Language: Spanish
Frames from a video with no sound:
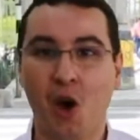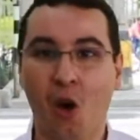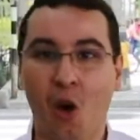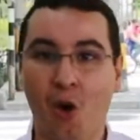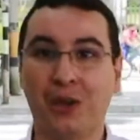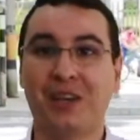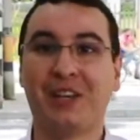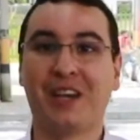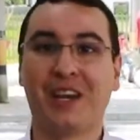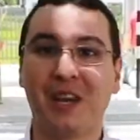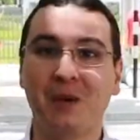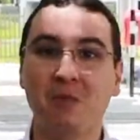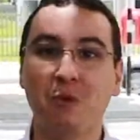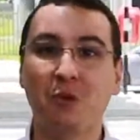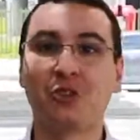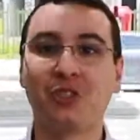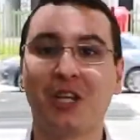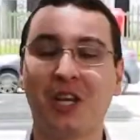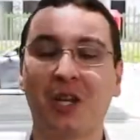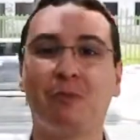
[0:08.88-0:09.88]
Hoy
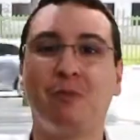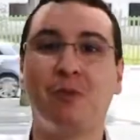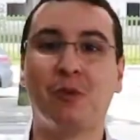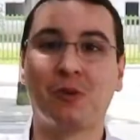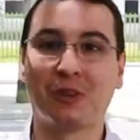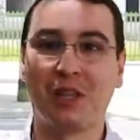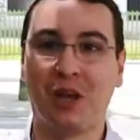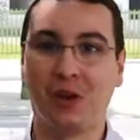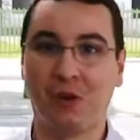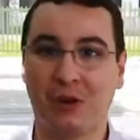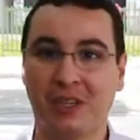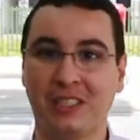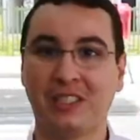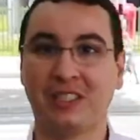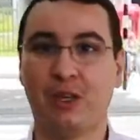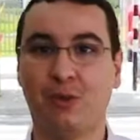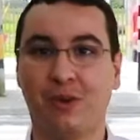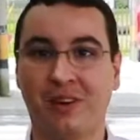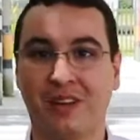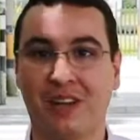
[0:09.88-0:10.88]
queremos ser portadores
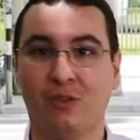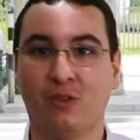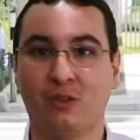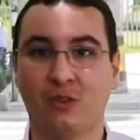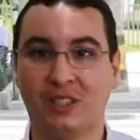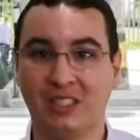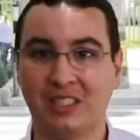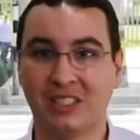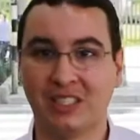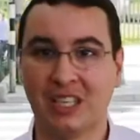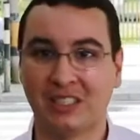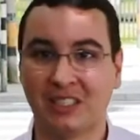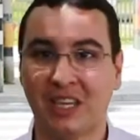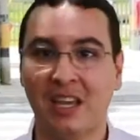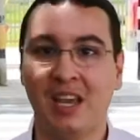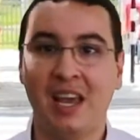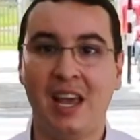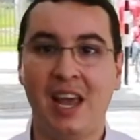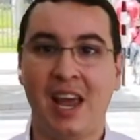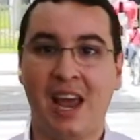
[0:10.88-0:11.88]
de buenas noticias.
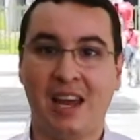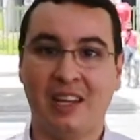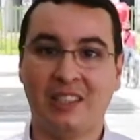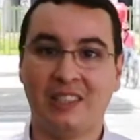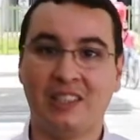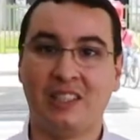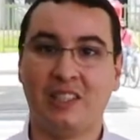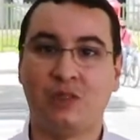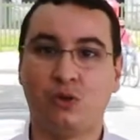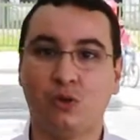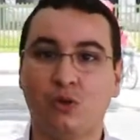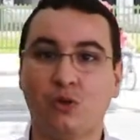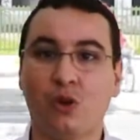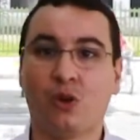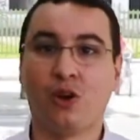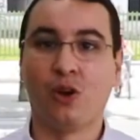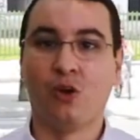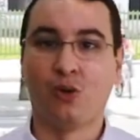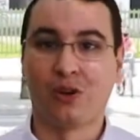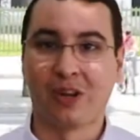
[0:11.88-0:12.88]
El
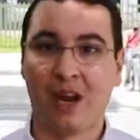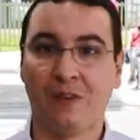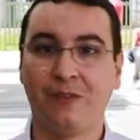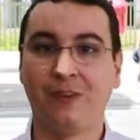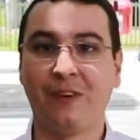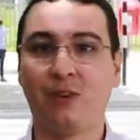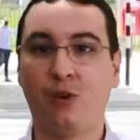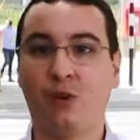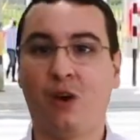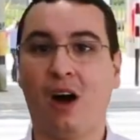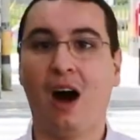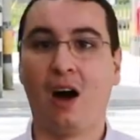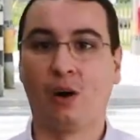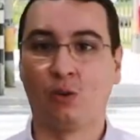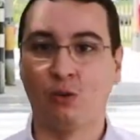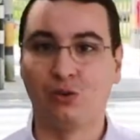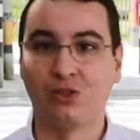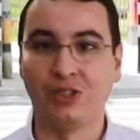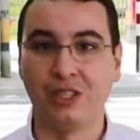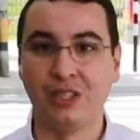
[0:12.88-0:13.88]
Instituto Geográfico
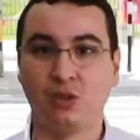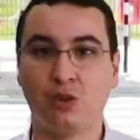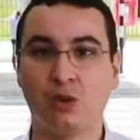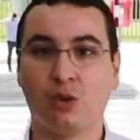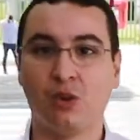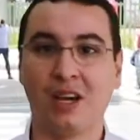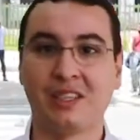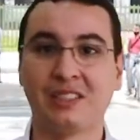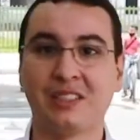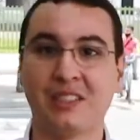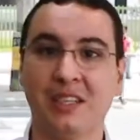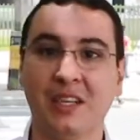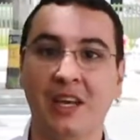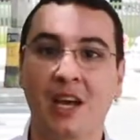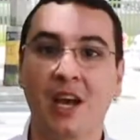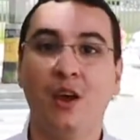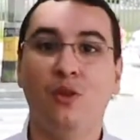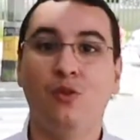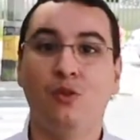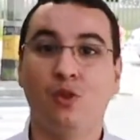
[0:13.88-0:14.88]
Agustín Codazzi
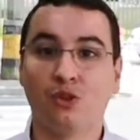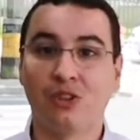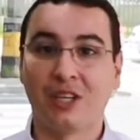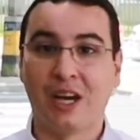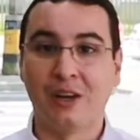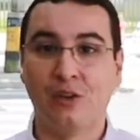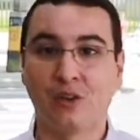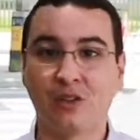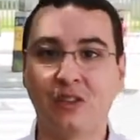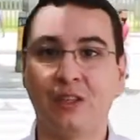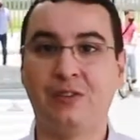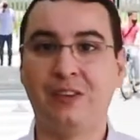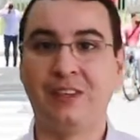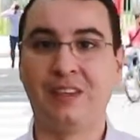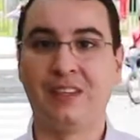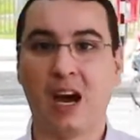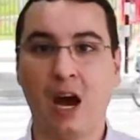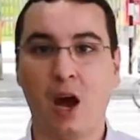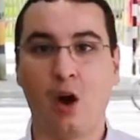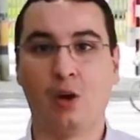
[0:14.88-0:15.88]
nos ha
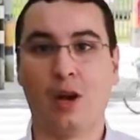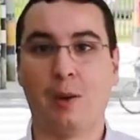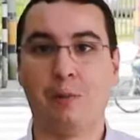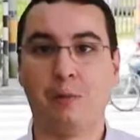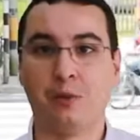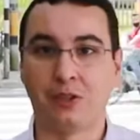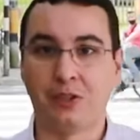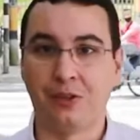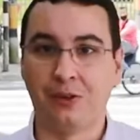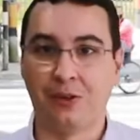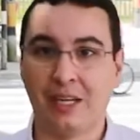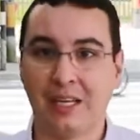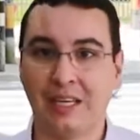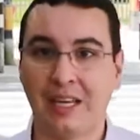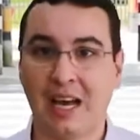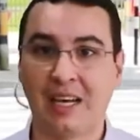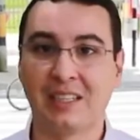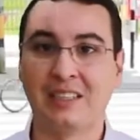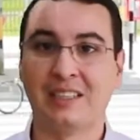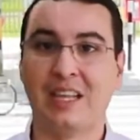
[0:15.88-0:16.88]
notificado la
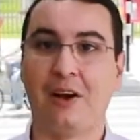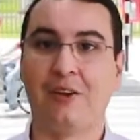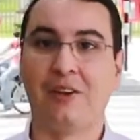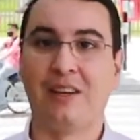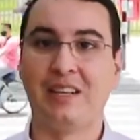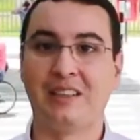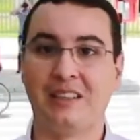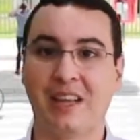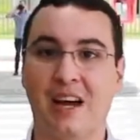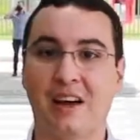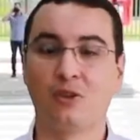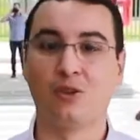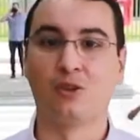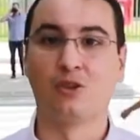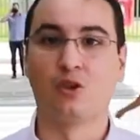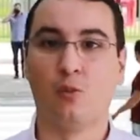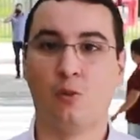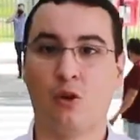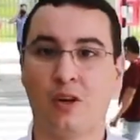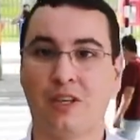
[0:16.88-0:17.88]
posibilidad de habilitarnos
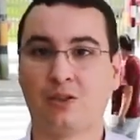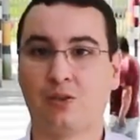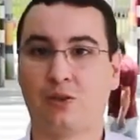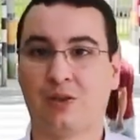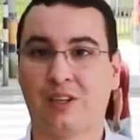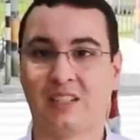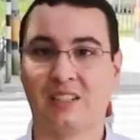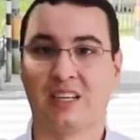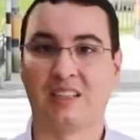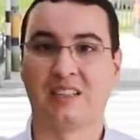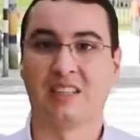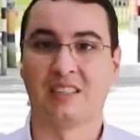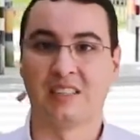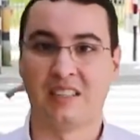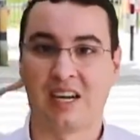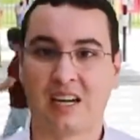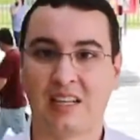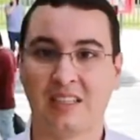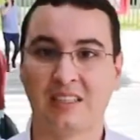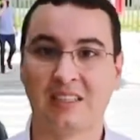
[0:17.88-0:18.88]
como gestores
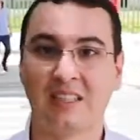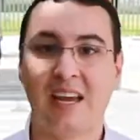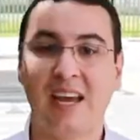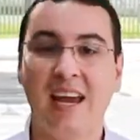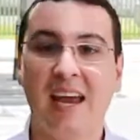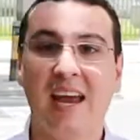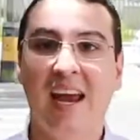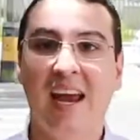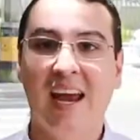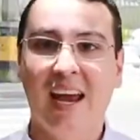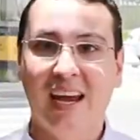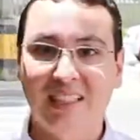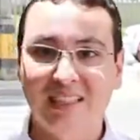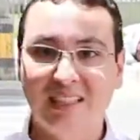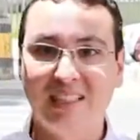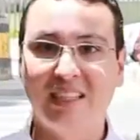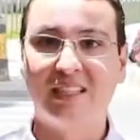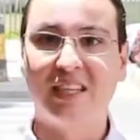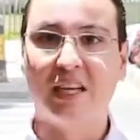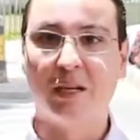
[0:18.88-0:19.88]
catastrales.
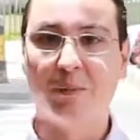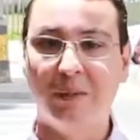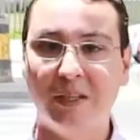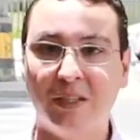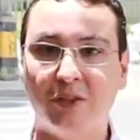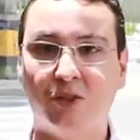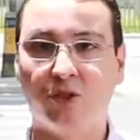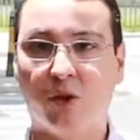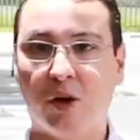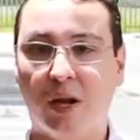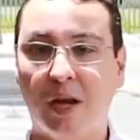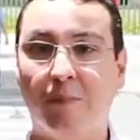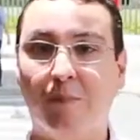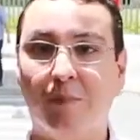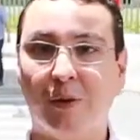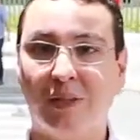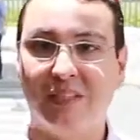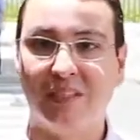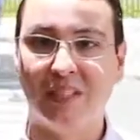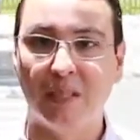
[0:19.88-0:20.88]
Este servicio, en
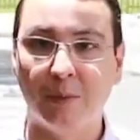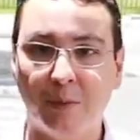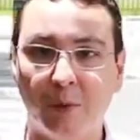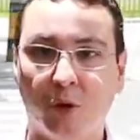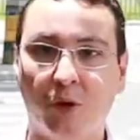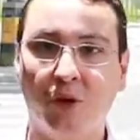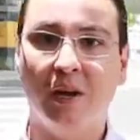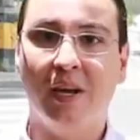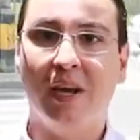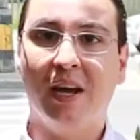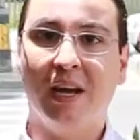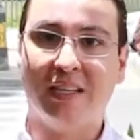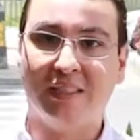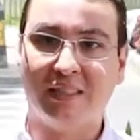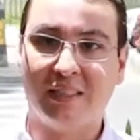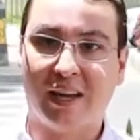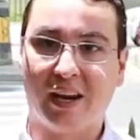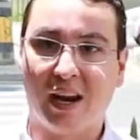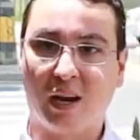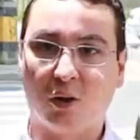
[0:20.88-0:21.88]
principio,
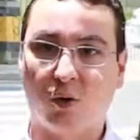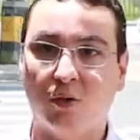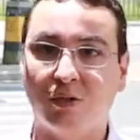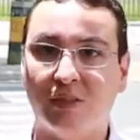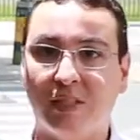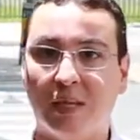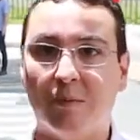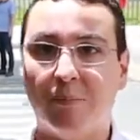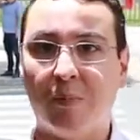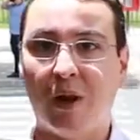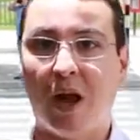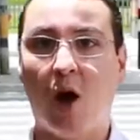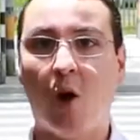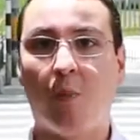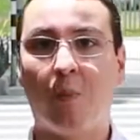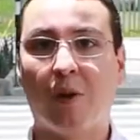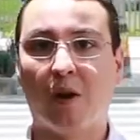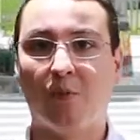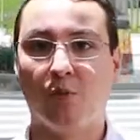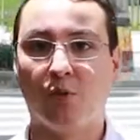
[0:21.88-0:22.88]
estará contemplado
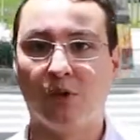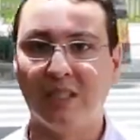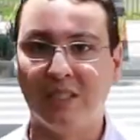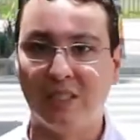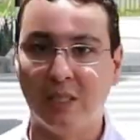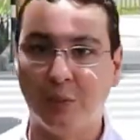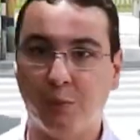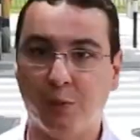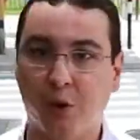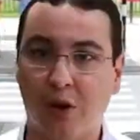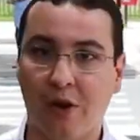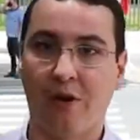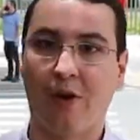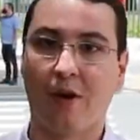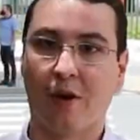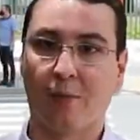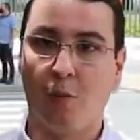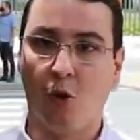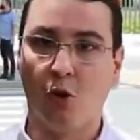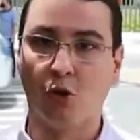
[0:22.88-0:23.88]
para el municipio de
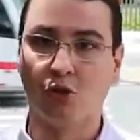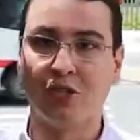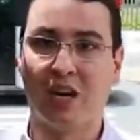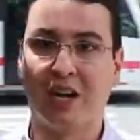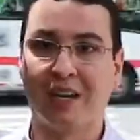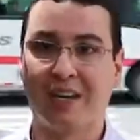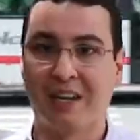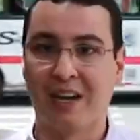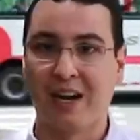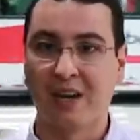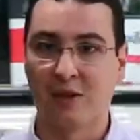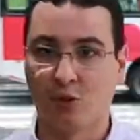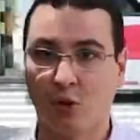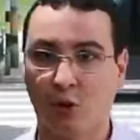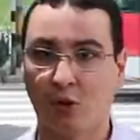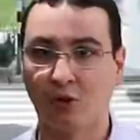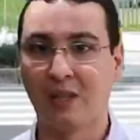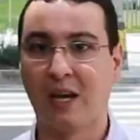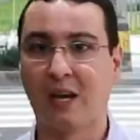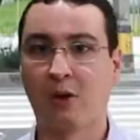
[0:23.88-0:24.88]
Barbosa,
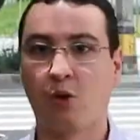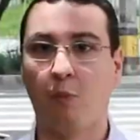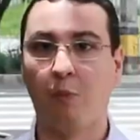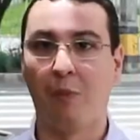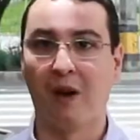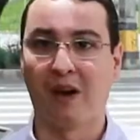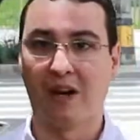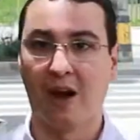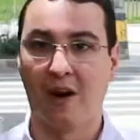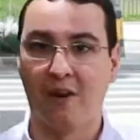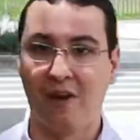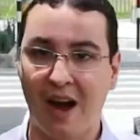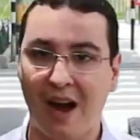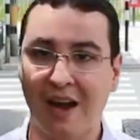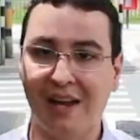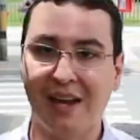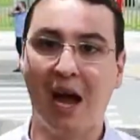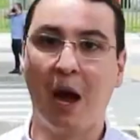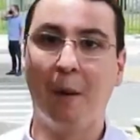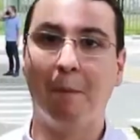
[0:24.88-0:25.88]
Girardota,
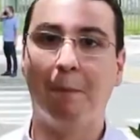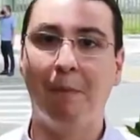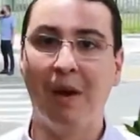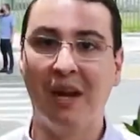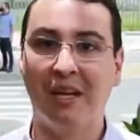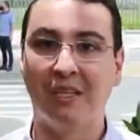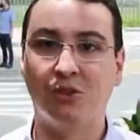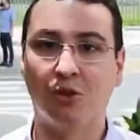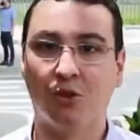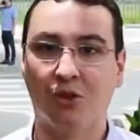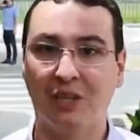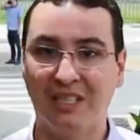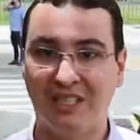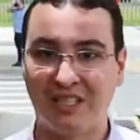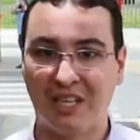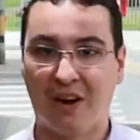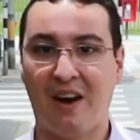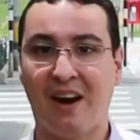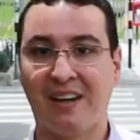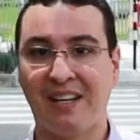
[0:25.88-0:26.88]
Copacabana, Bello y
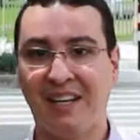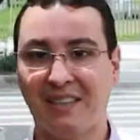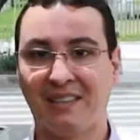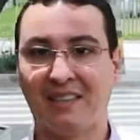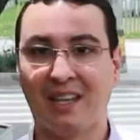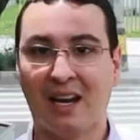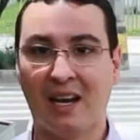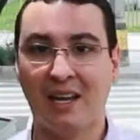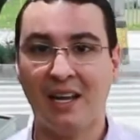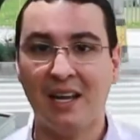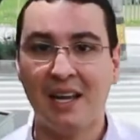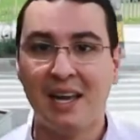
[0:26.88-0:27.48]
Sabaneta.